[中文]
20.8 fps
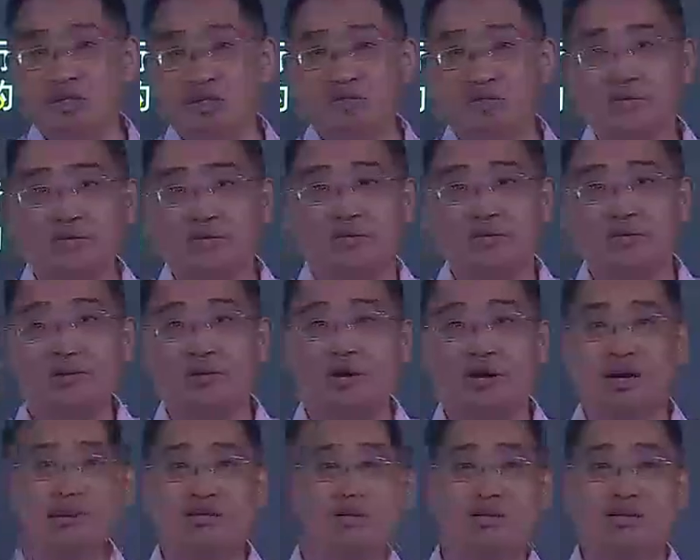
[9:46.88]
对吧？我说
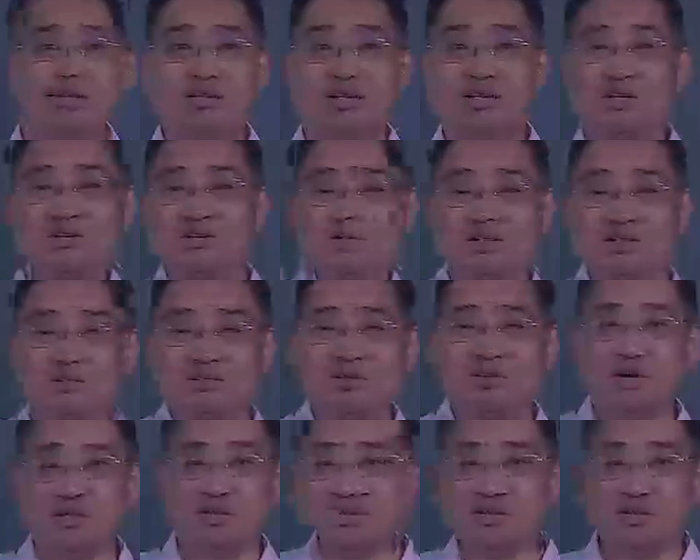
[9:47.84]
我支付宝支付，扫
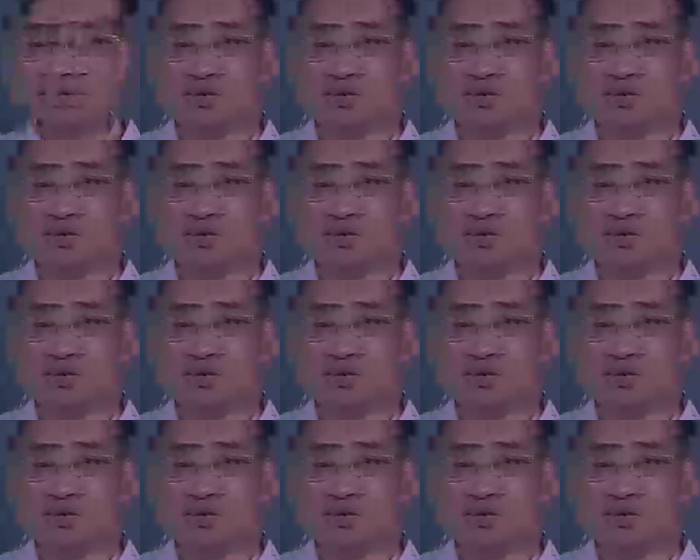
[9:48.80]
码支